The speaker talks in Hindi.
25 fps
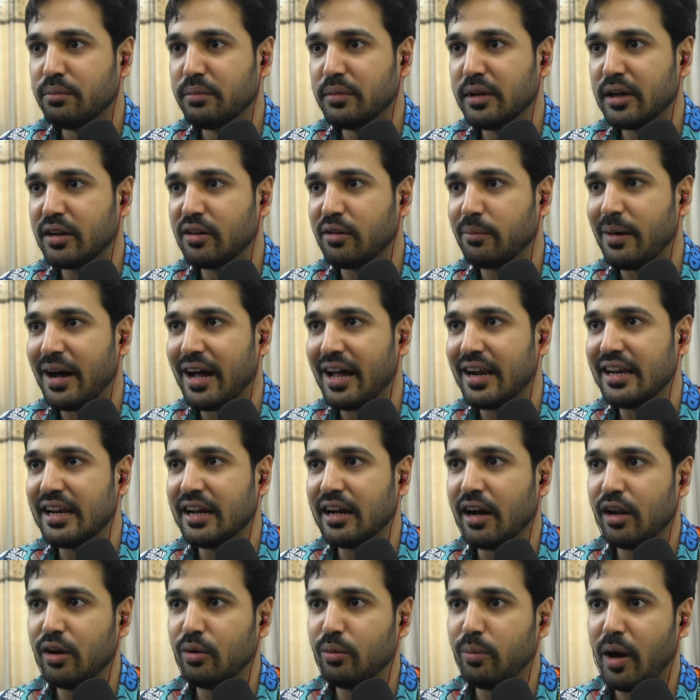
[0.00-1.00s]
मेरे को बाहर
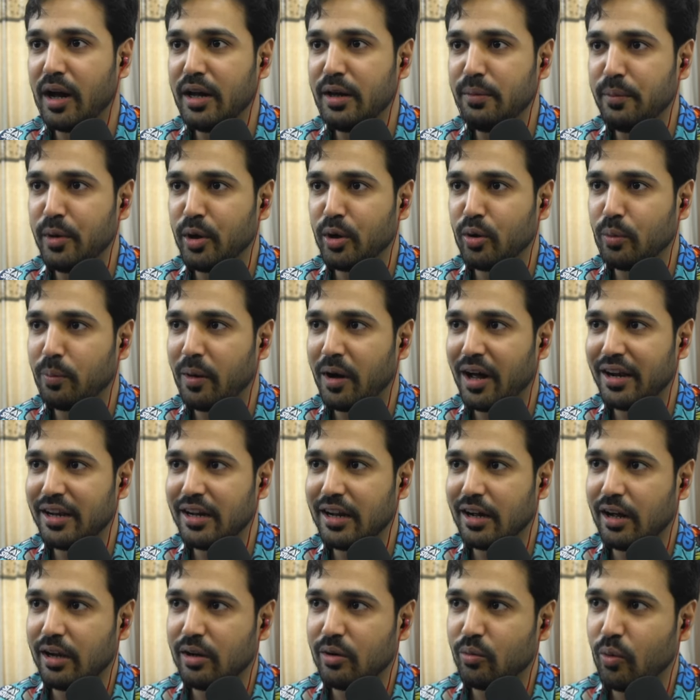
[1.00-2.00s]
निकालो भाई मेरे को बाहर
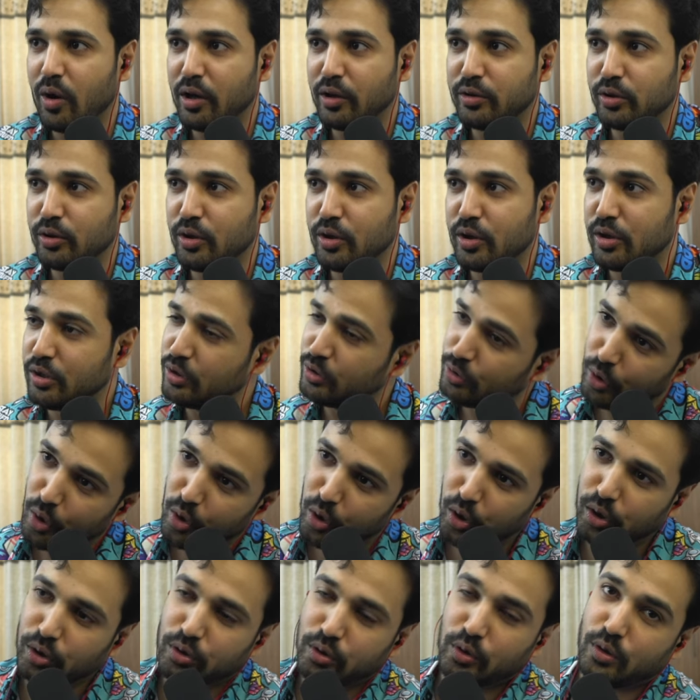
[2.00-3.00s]
निकालो वो ऐसे देख रही थी
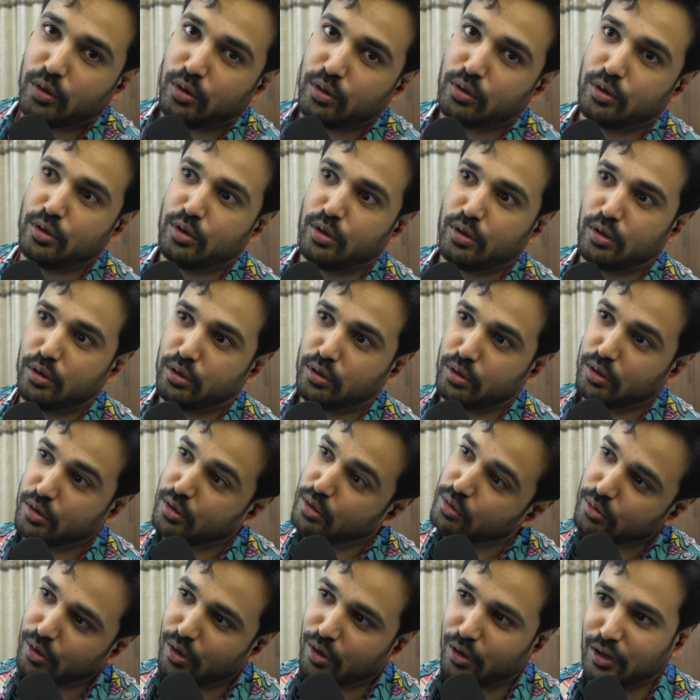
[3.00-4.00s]
ऐसे करके देख रही
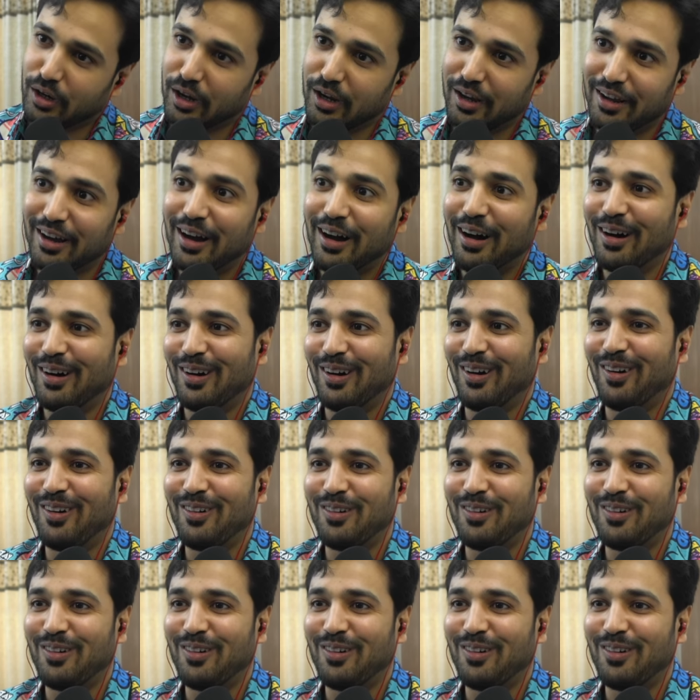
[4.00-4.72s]
थी आ गया हो